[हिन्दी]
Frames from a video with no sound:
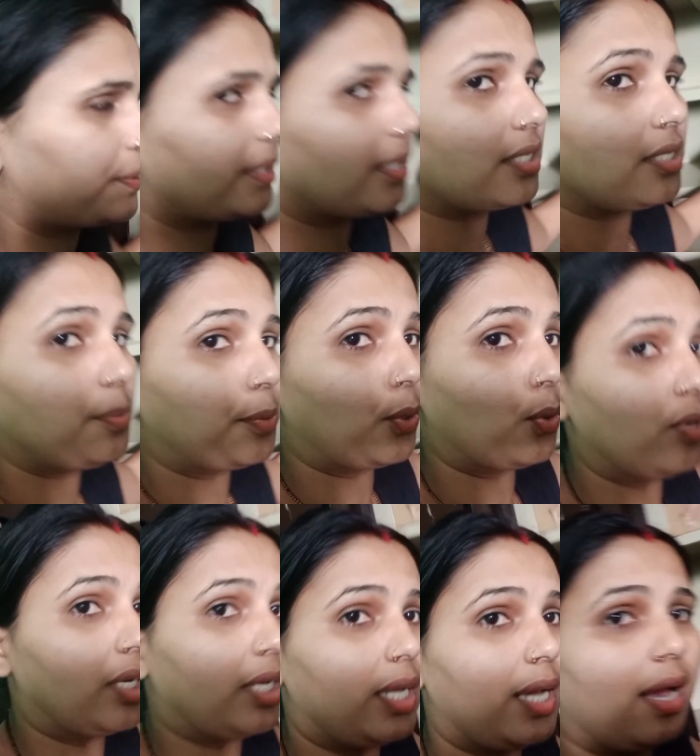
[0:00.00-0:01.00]
हफ्ता दस दिन पे
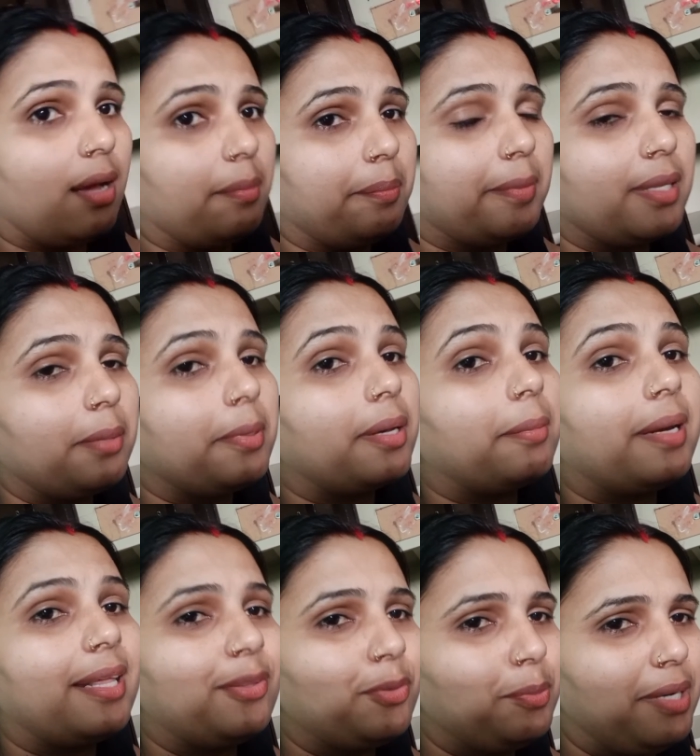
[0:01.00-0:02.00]
कौन रखेगा मतलब एक
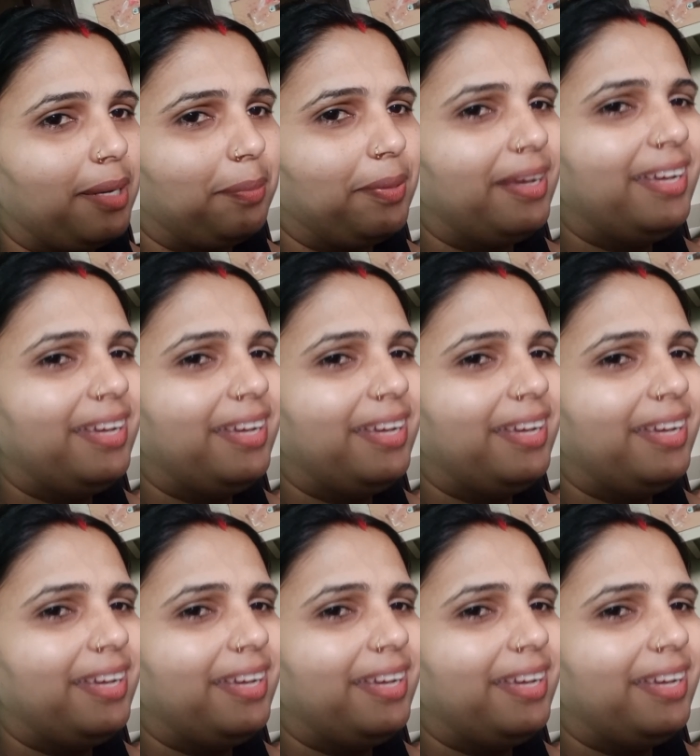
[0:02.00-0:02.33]
महीना दो महीना